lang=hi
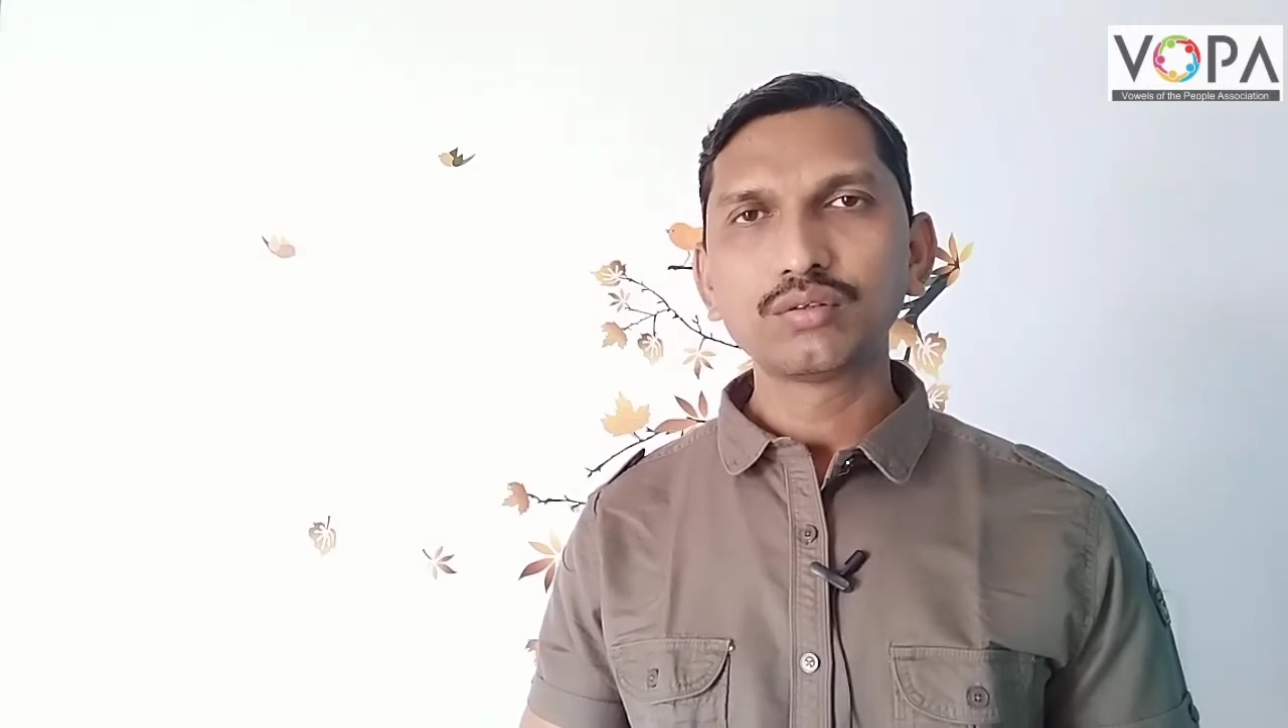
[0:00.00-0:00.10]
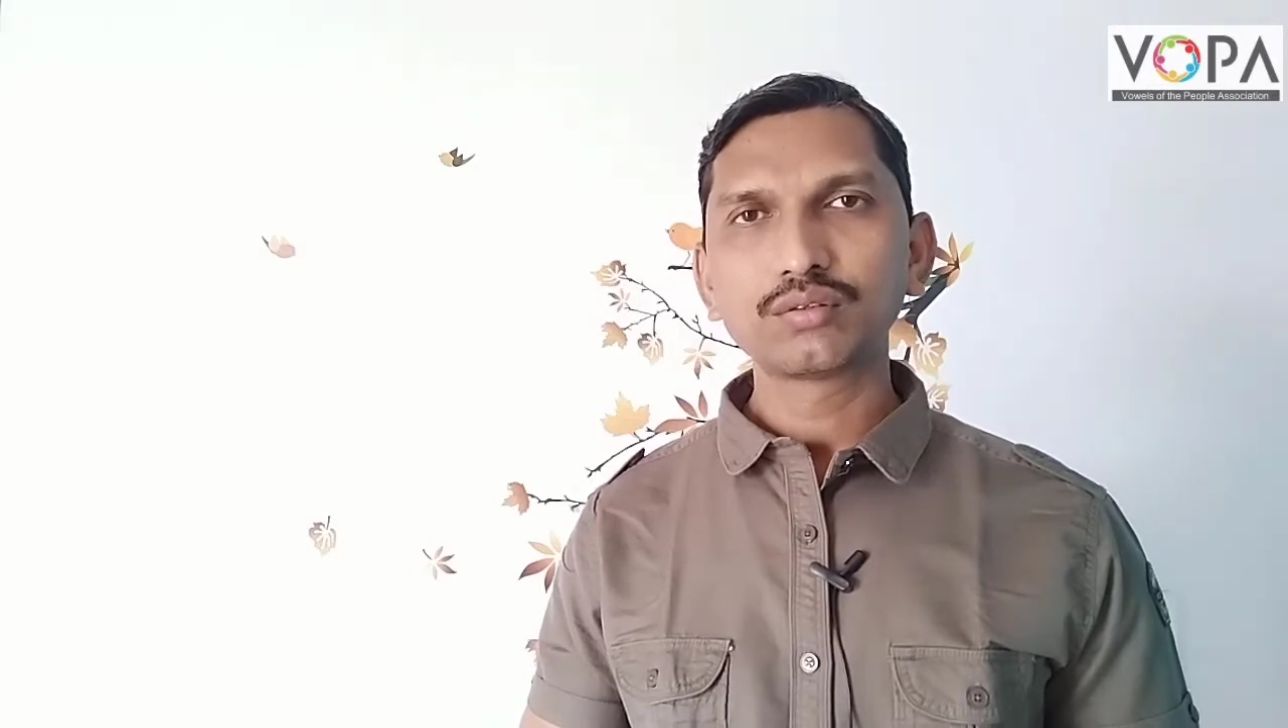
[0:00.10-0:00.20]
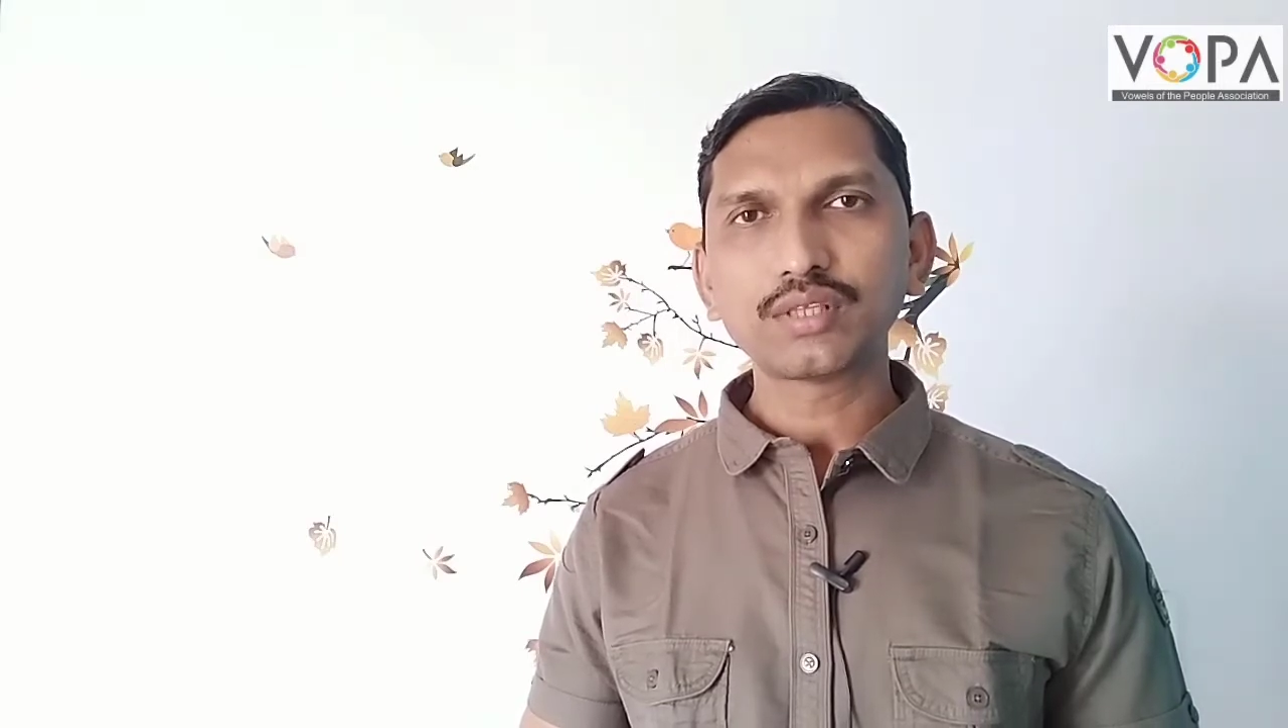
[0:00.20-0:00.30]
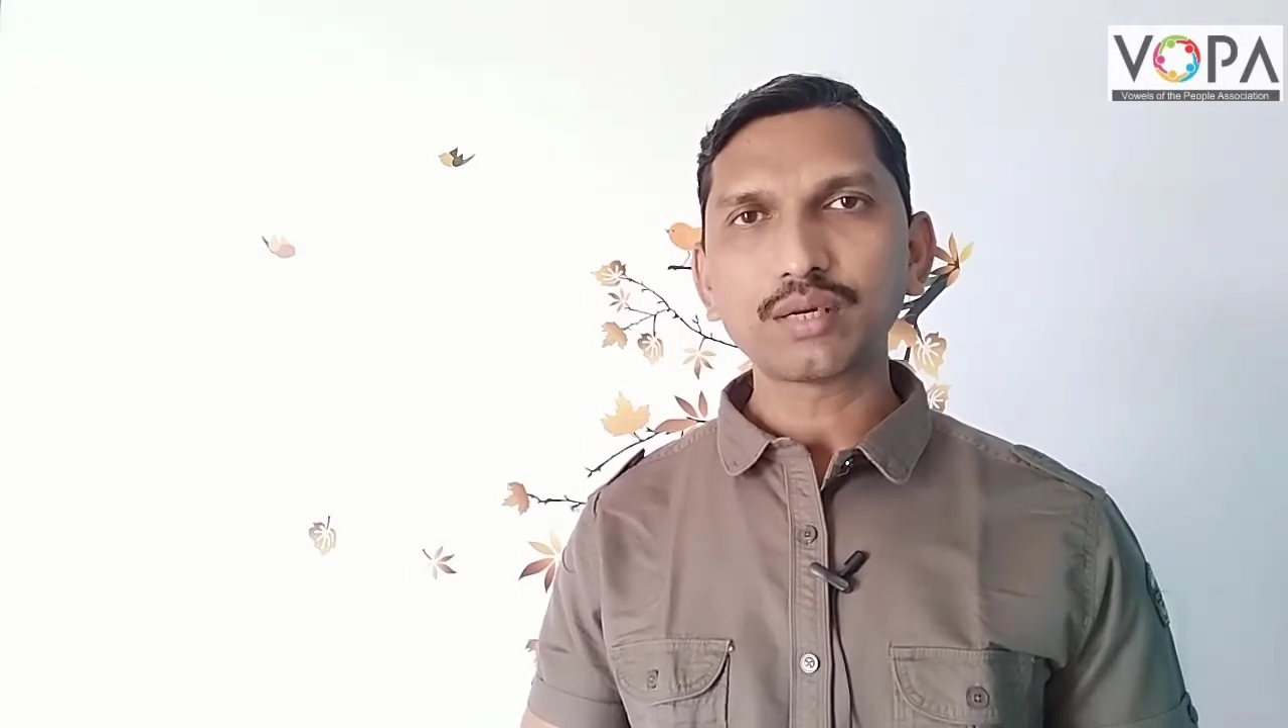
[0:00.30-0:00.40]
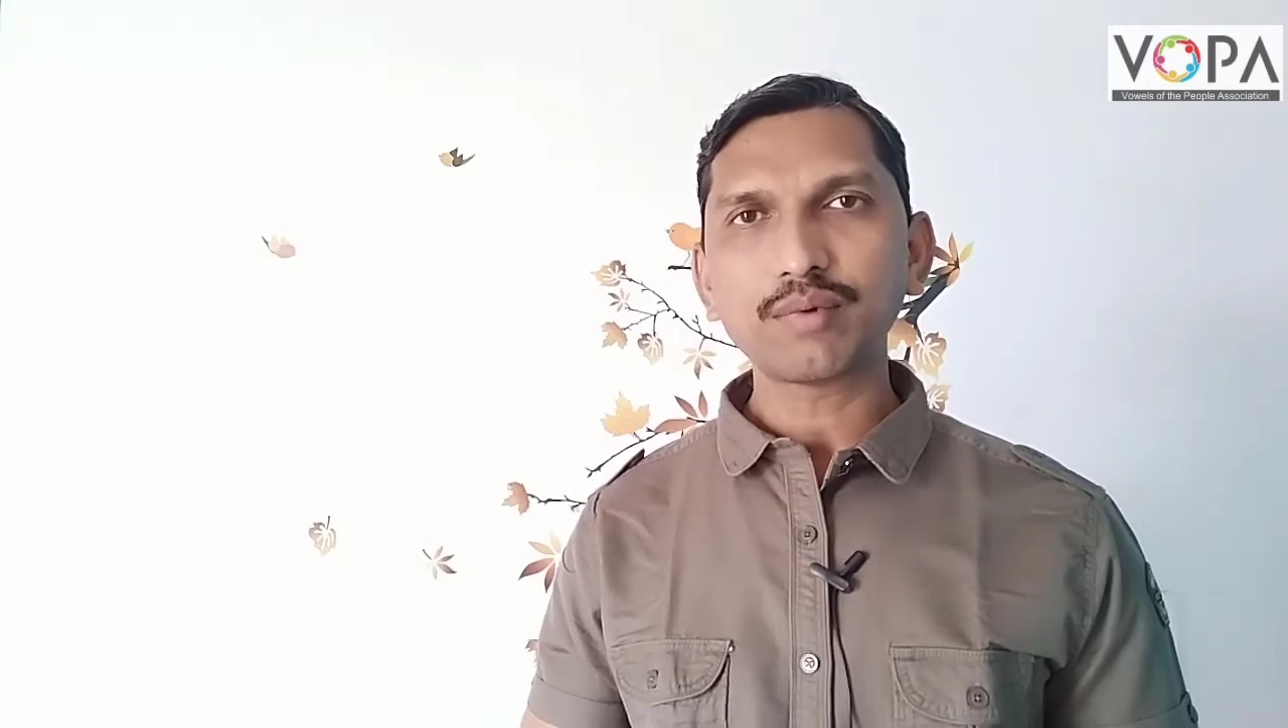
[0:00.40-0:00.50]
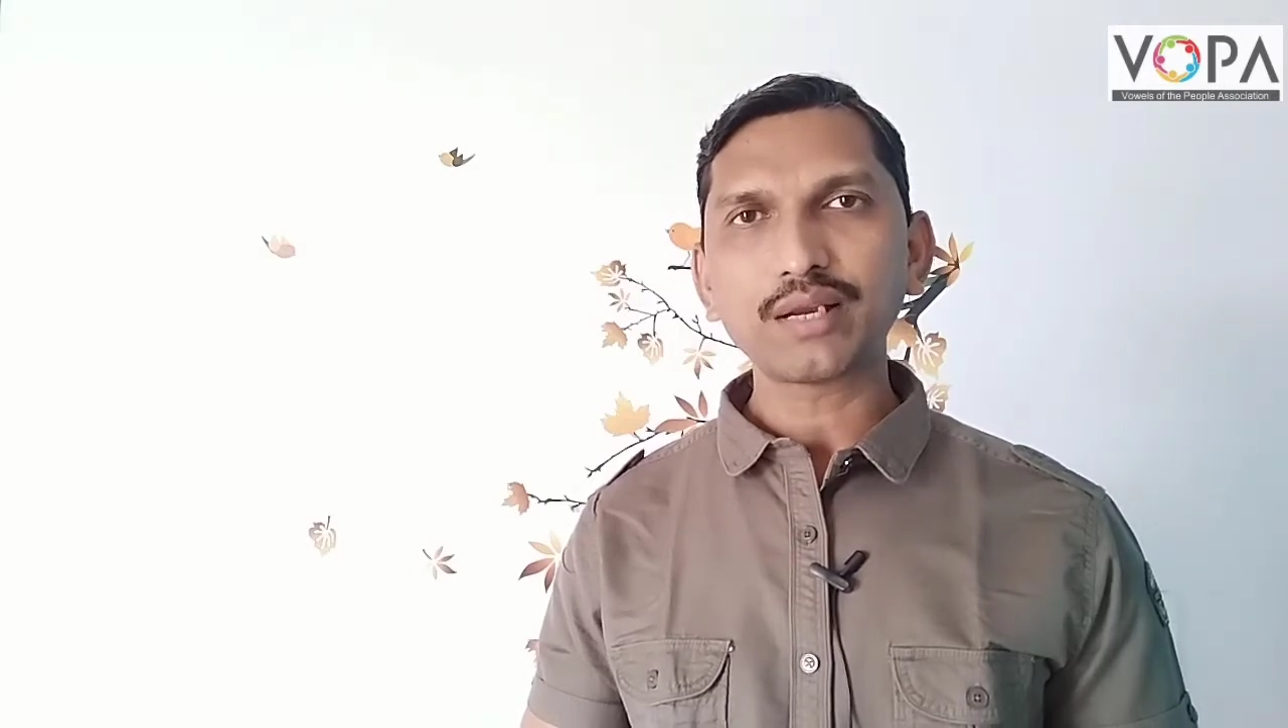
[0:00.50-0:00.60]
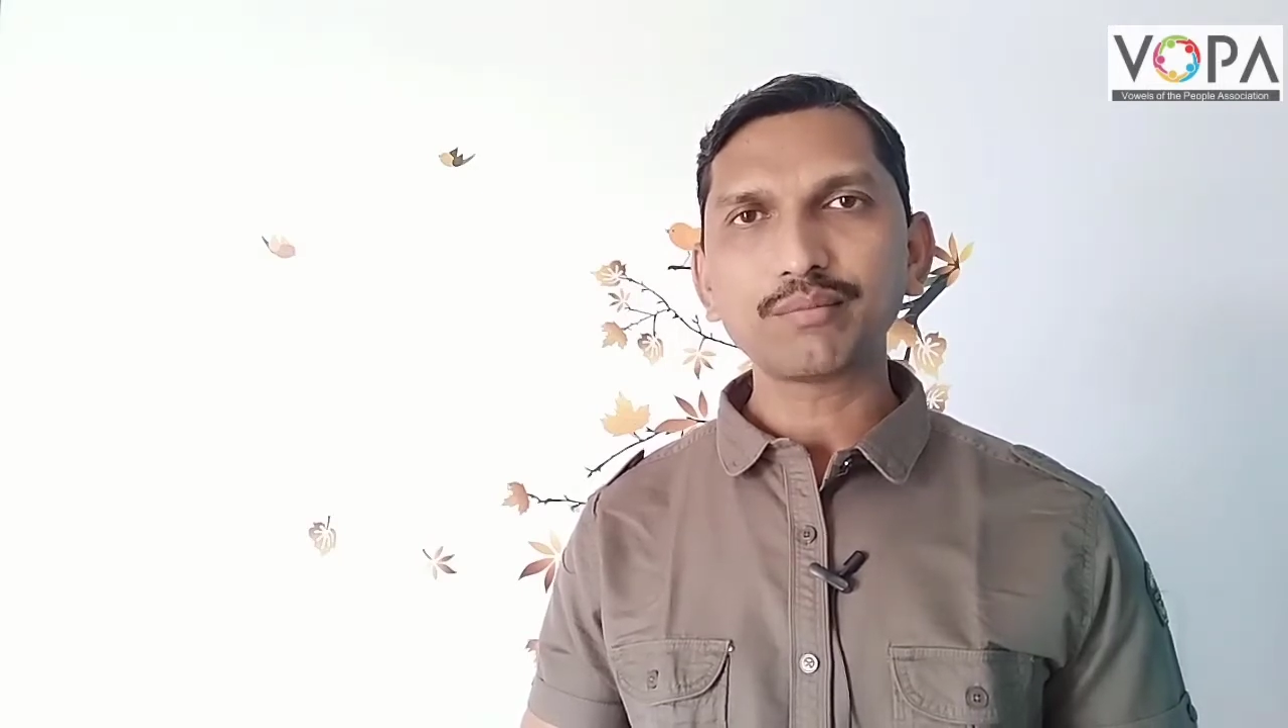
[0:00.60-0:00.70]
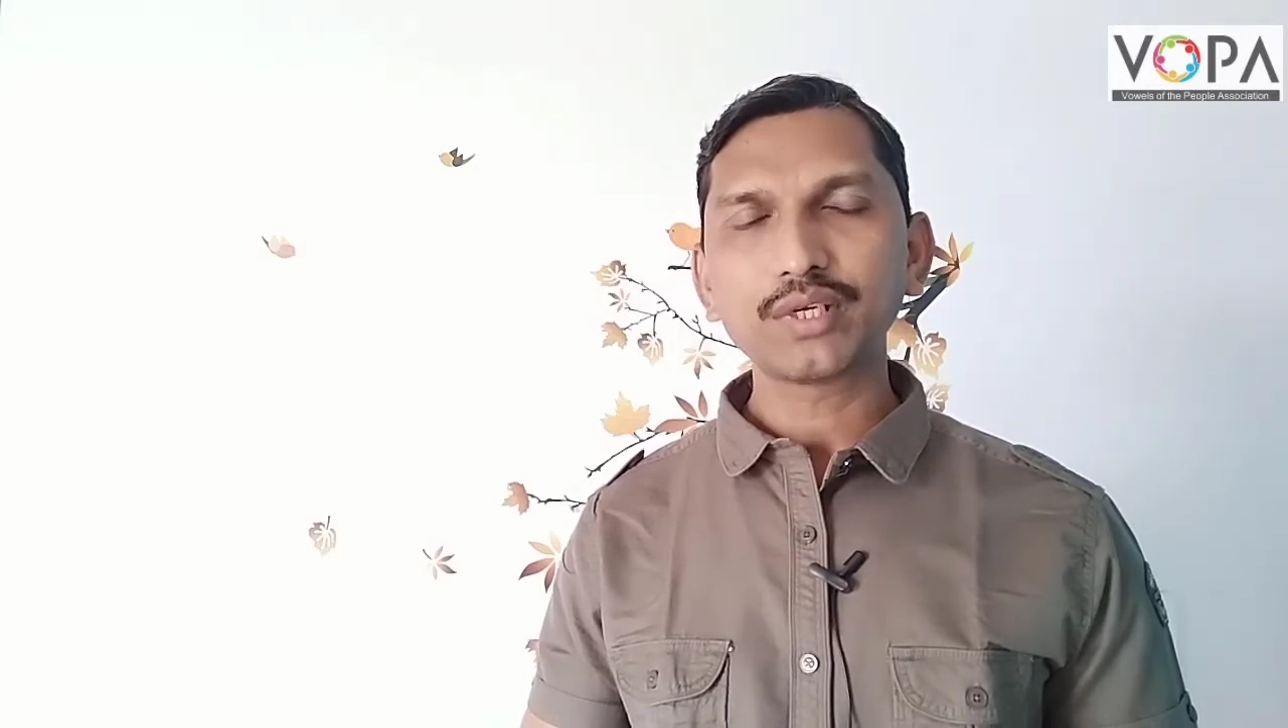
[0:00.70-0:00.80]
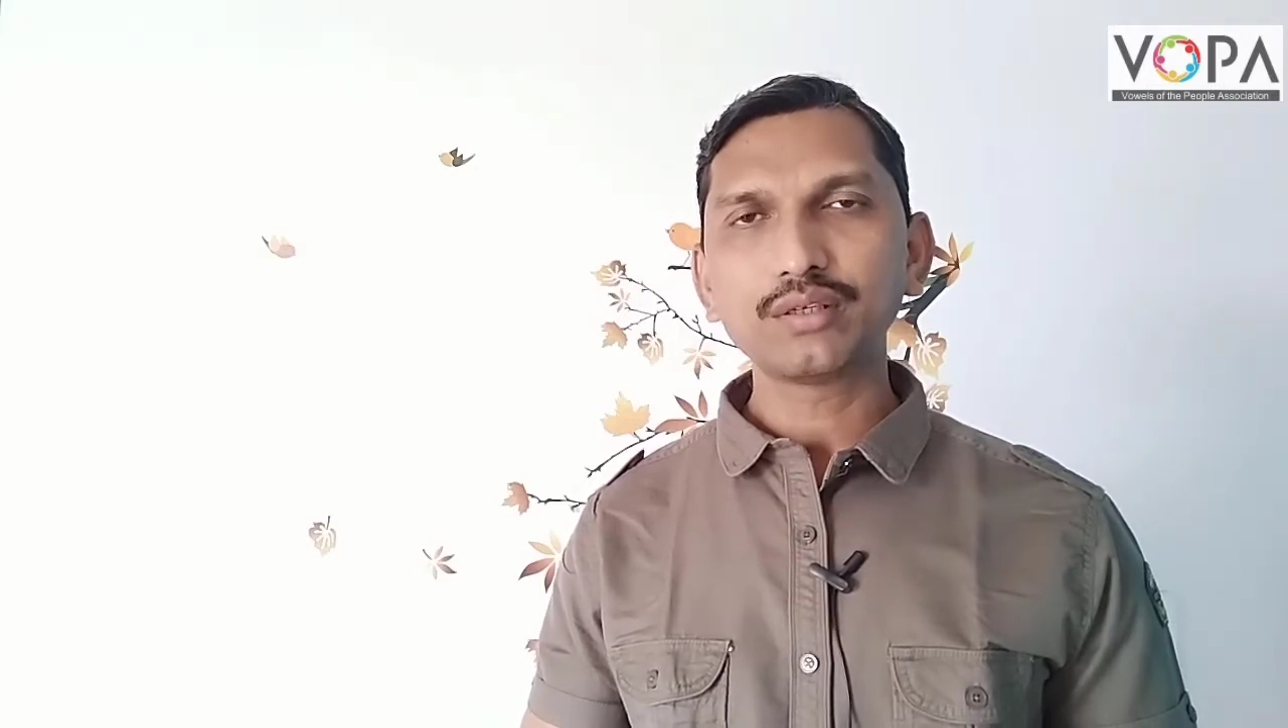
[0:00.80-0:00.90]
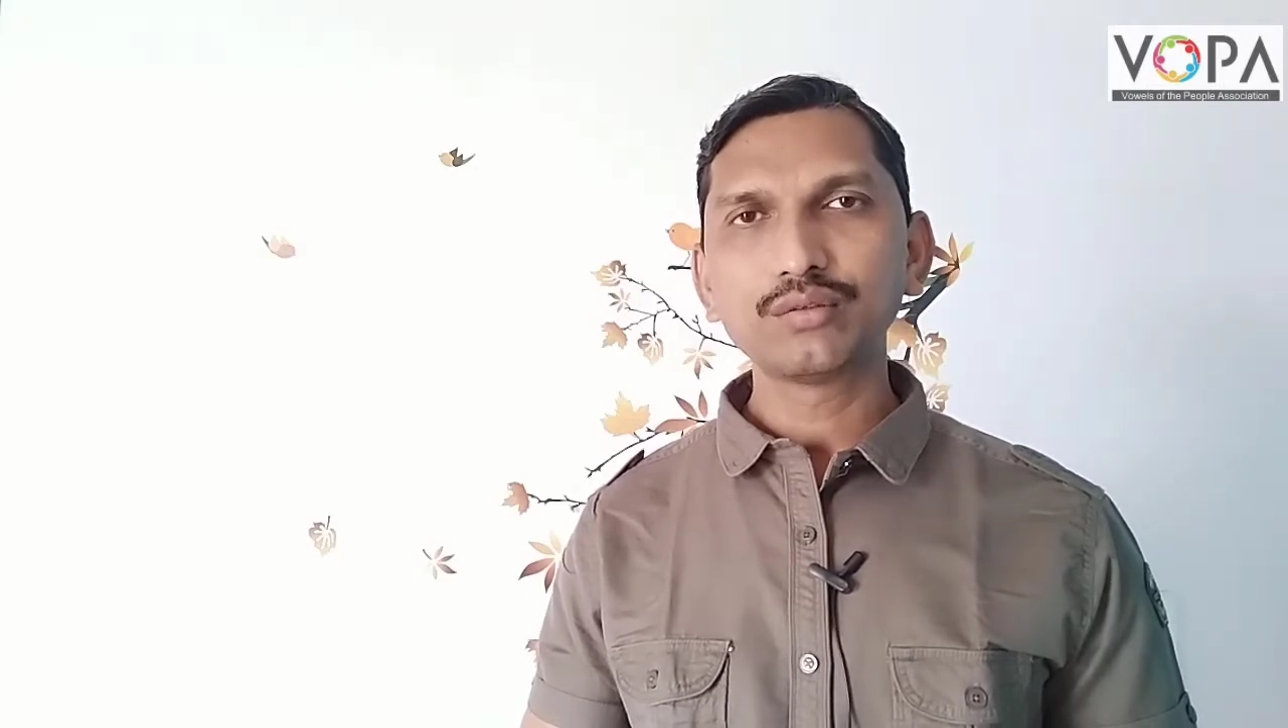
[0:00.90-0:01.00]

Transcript: दरबार में